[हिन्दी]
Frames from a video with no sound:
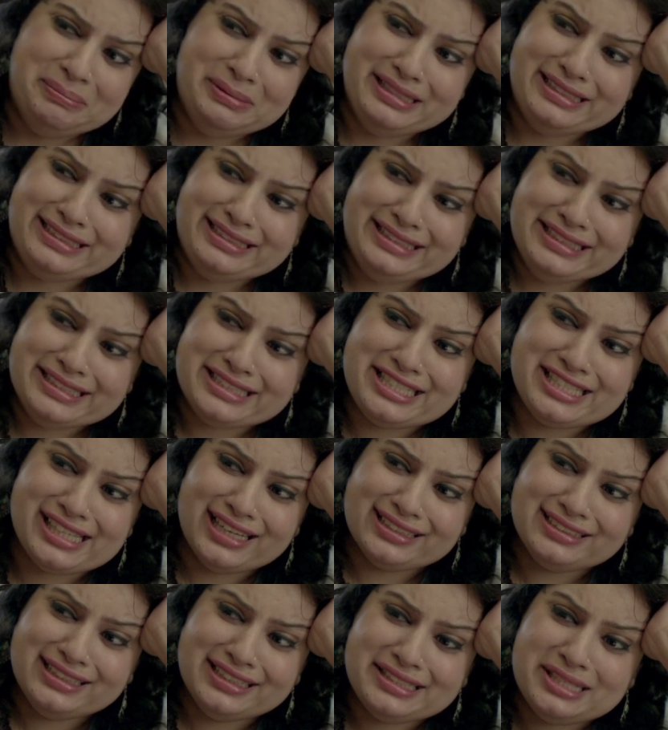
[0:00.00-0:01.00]
मैं इतनी
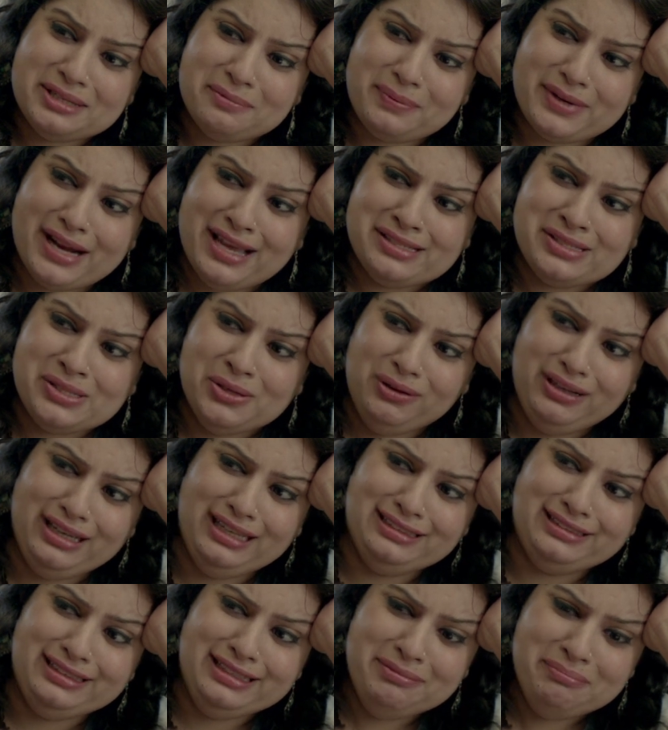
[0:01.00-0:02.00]
ज्यादा डिप्रेस हो
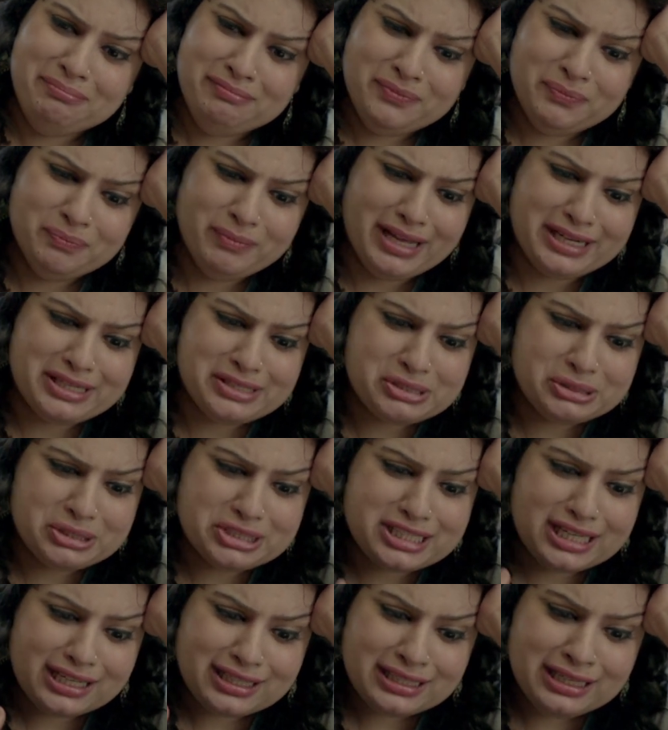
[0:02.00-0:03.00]
गई थी मैंने
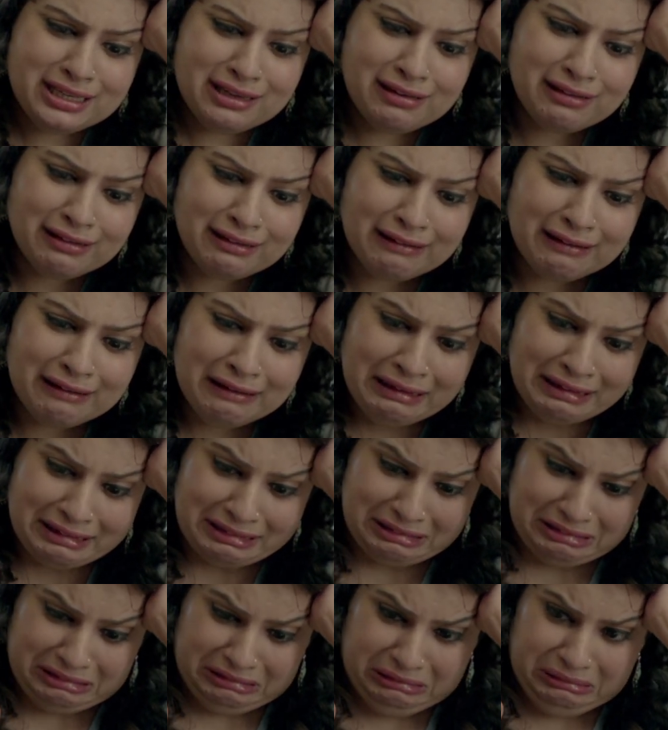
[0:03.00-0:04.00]
सोचा कि
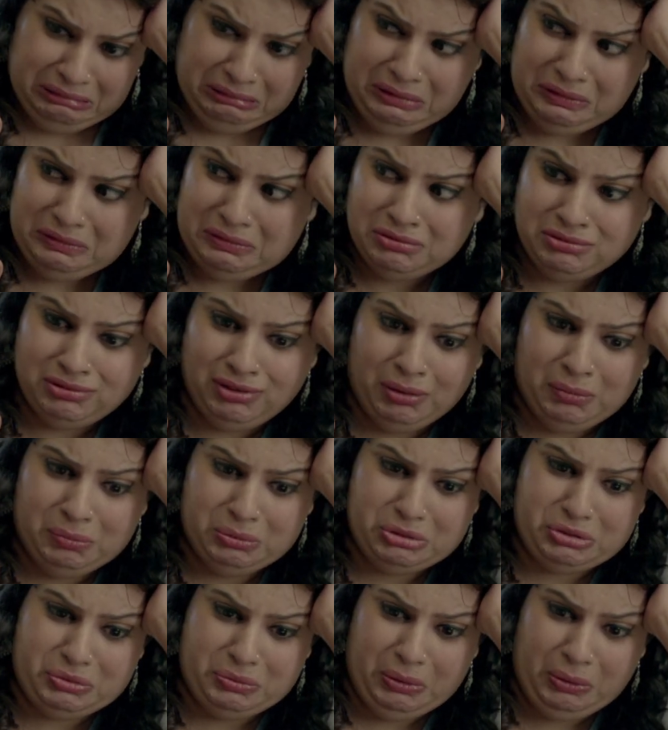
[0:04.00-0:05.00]
कि
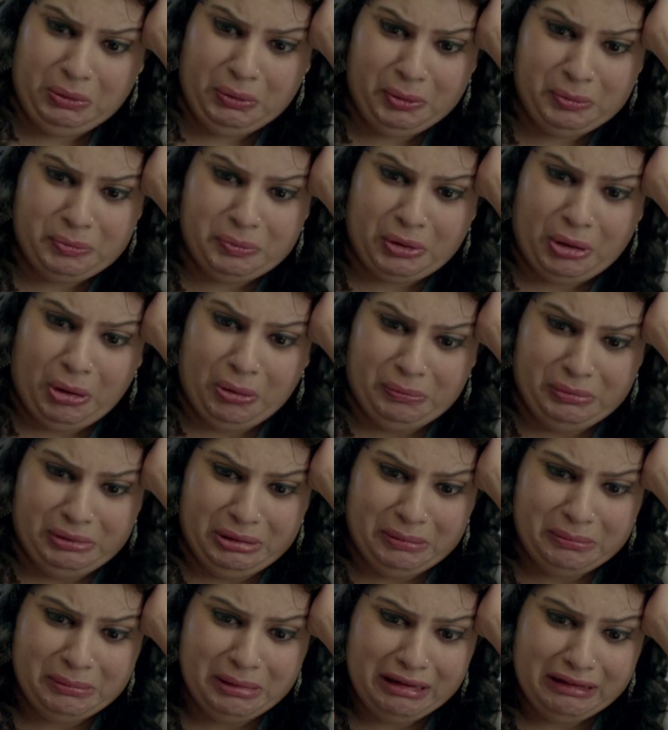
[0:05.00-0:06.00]
मुझ में कोई
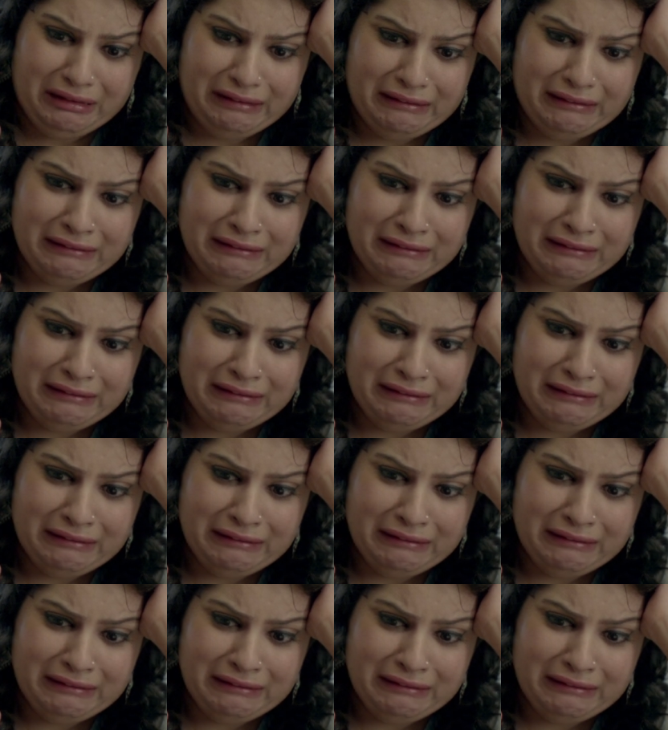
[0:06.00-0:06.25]
प्रॉब्लम है